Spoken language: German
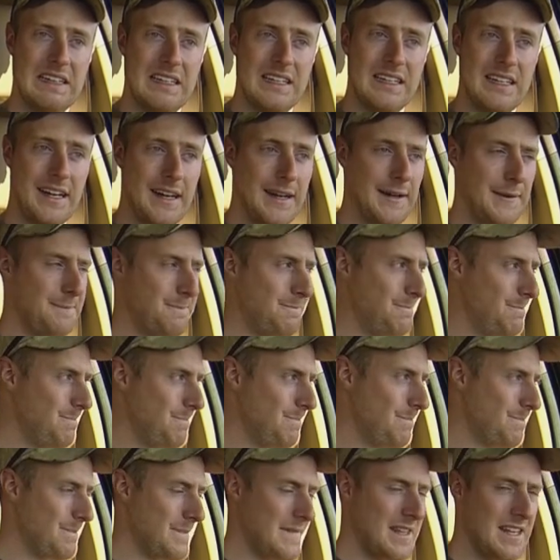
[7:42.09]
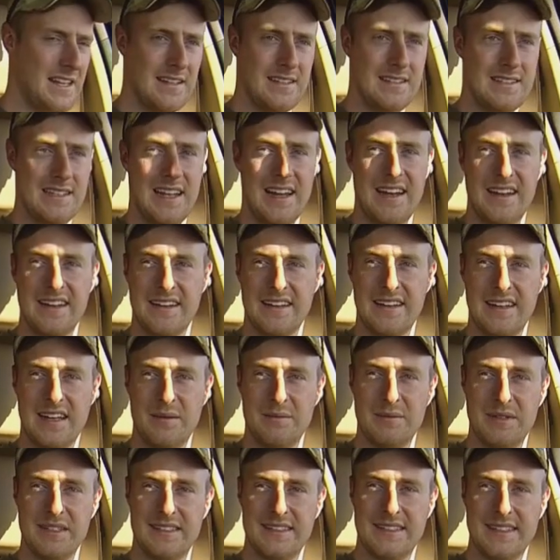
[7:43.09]
Ja, ist leider da
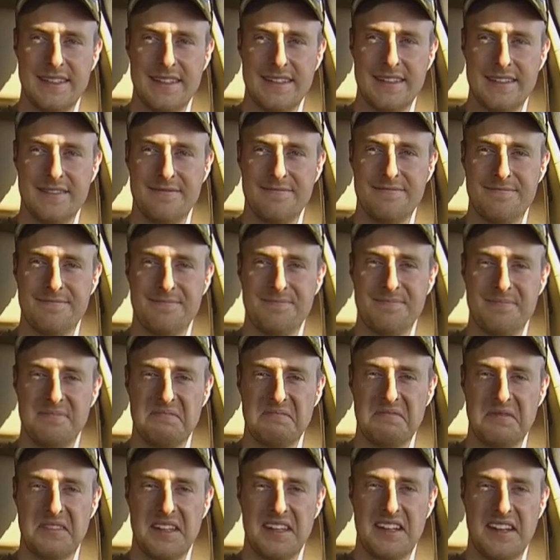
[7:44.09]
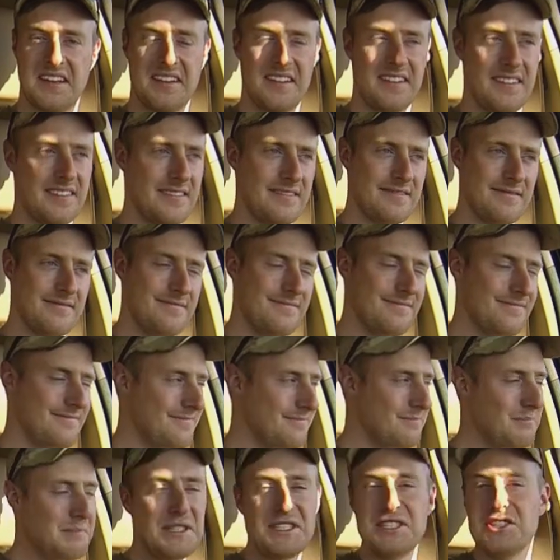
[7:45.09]
ein bisschen,
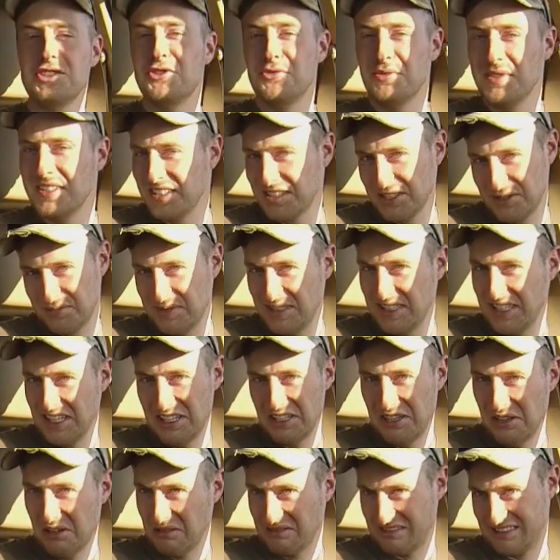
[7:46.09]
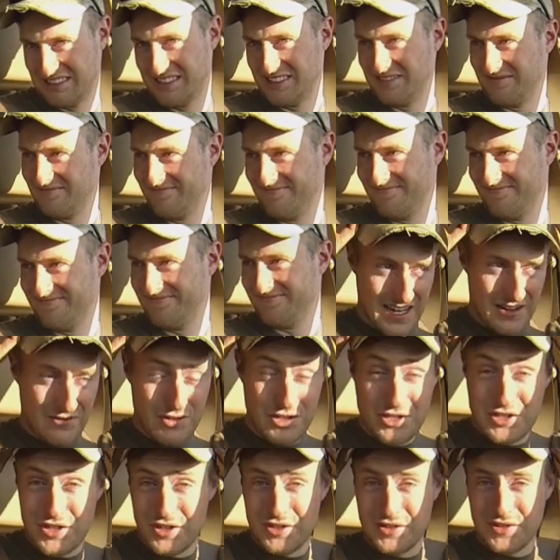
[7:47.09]
bisschen schwierig mit den Jungs. Dann
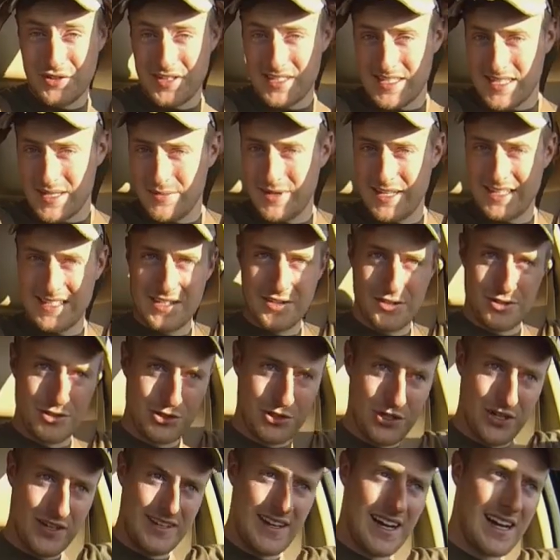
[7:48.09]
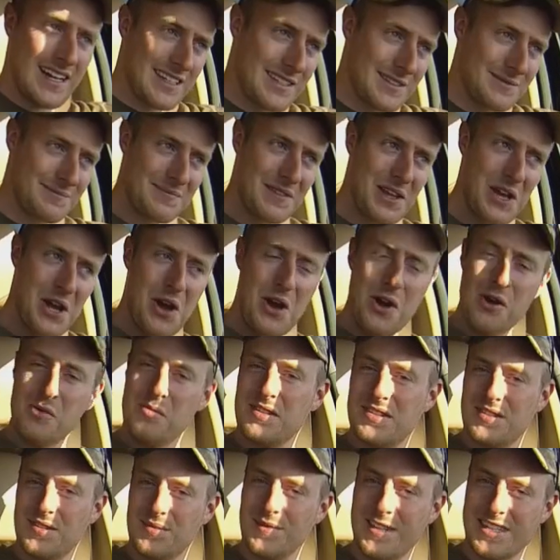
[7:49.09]
wünsche ich euch trotzdem jetzt noch einen schönen Tag und
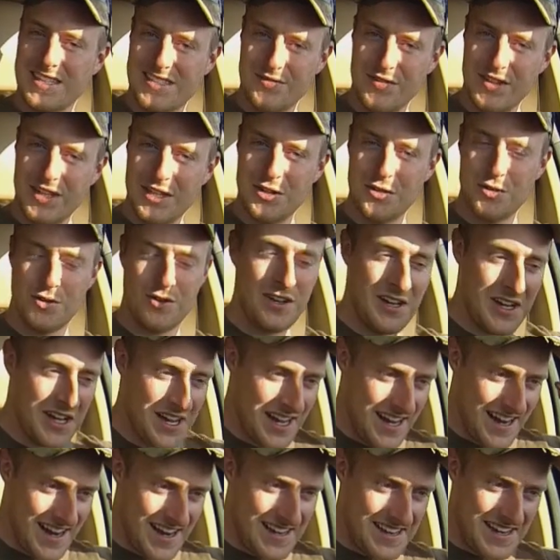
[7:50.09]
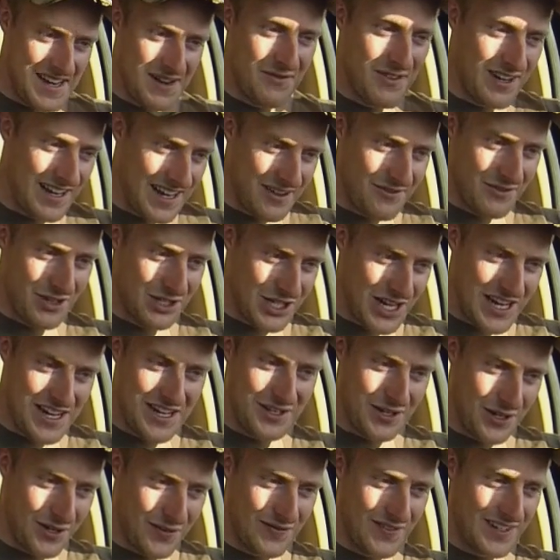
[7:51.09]
bis zum nächsten Video, in dem wir dann
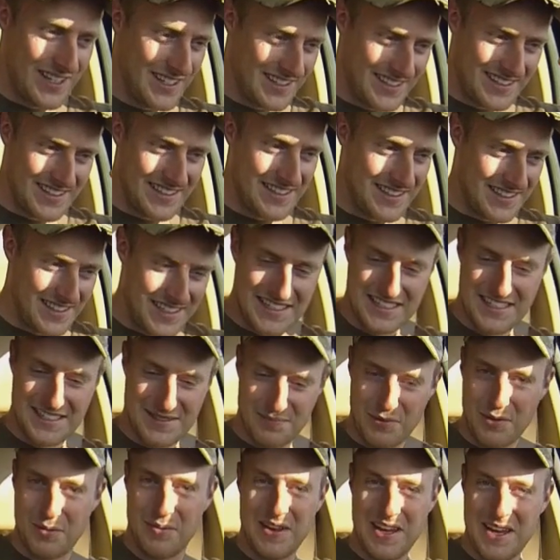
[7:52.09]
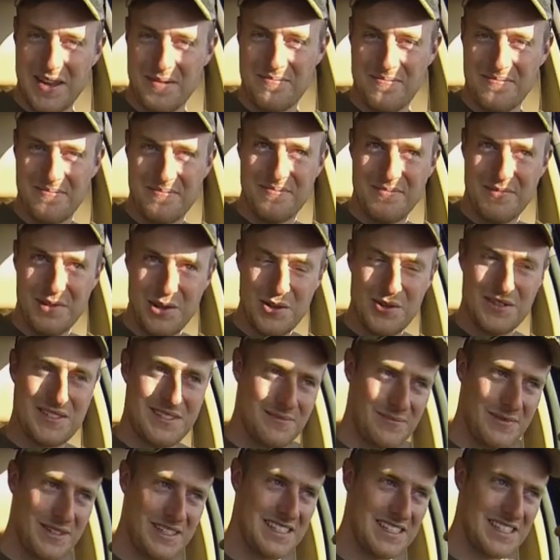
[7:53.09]
wahrscheinlich hoffentlich dieses Problem
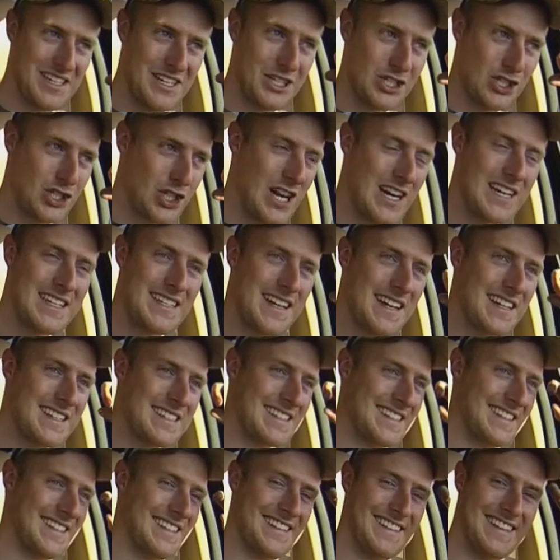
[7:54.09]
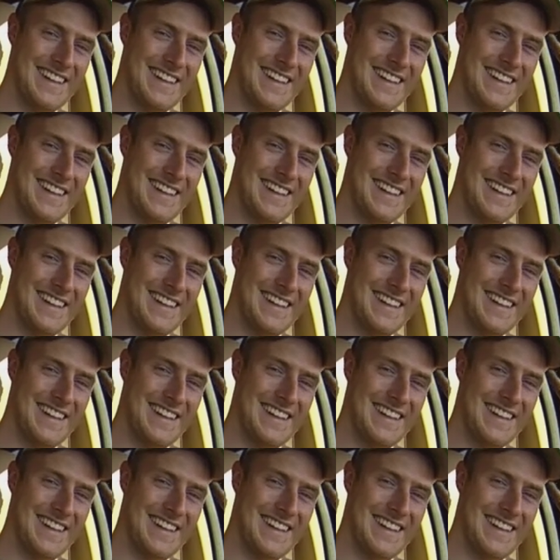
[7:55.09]
lösen mit dieser scheiß Achse.